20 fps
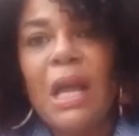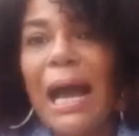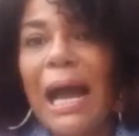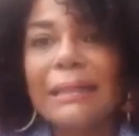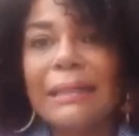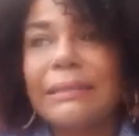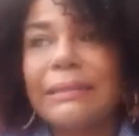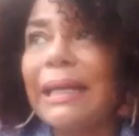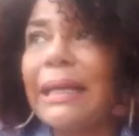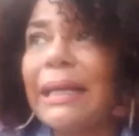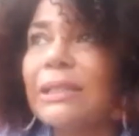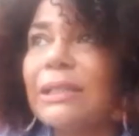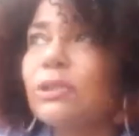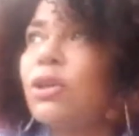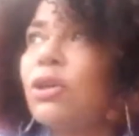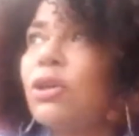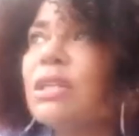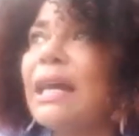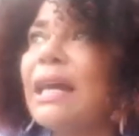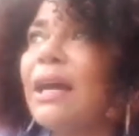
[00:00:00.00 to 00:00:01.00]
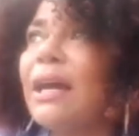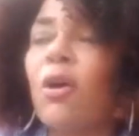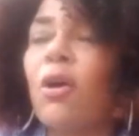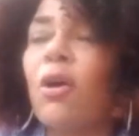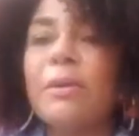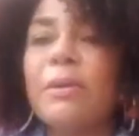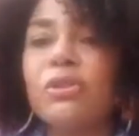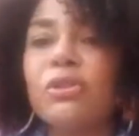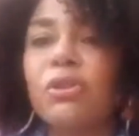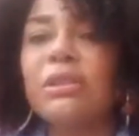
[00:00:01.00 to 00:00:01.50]
Hasta en estos días que
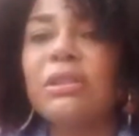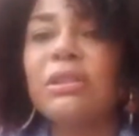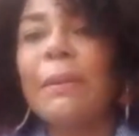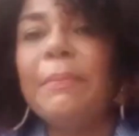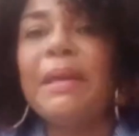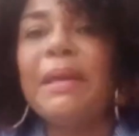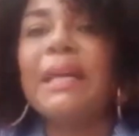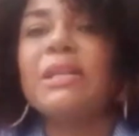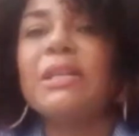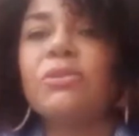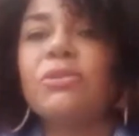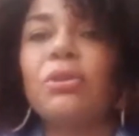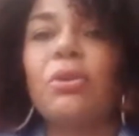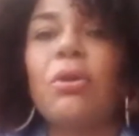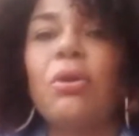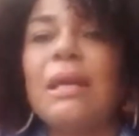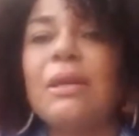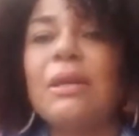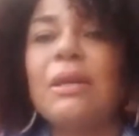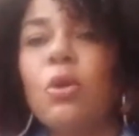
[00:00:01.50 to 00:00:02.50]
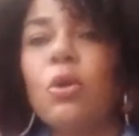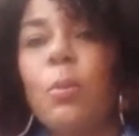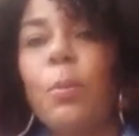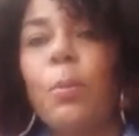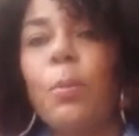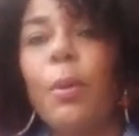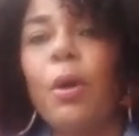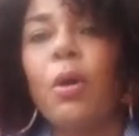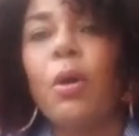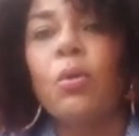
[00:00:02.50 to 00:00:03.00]
comenzó también entró al
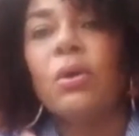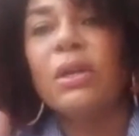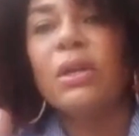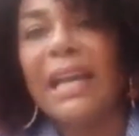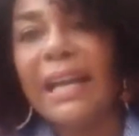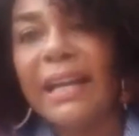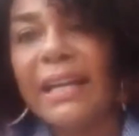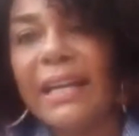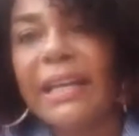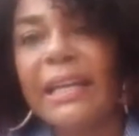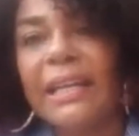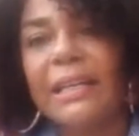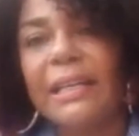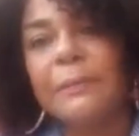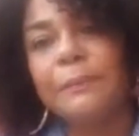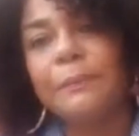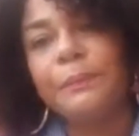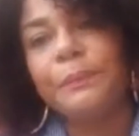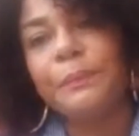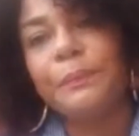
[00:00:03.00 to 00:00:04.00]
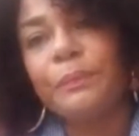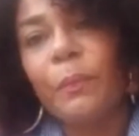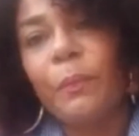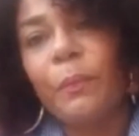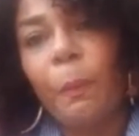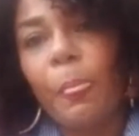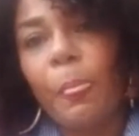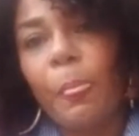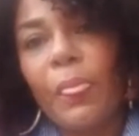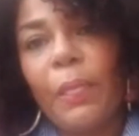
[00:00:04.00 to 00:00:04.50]
grupo Julián Gil.
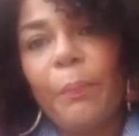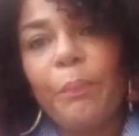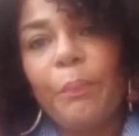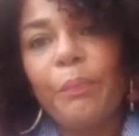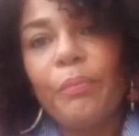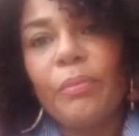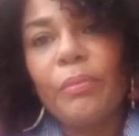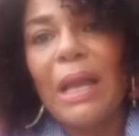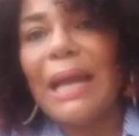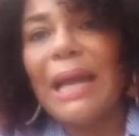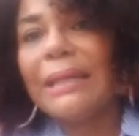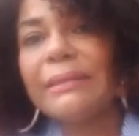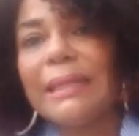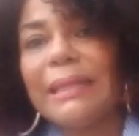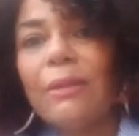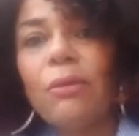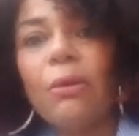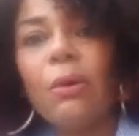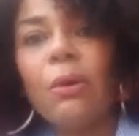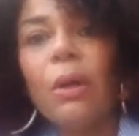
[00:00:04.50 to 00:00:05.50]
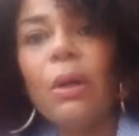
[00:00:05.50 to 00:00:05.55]
Ha estado,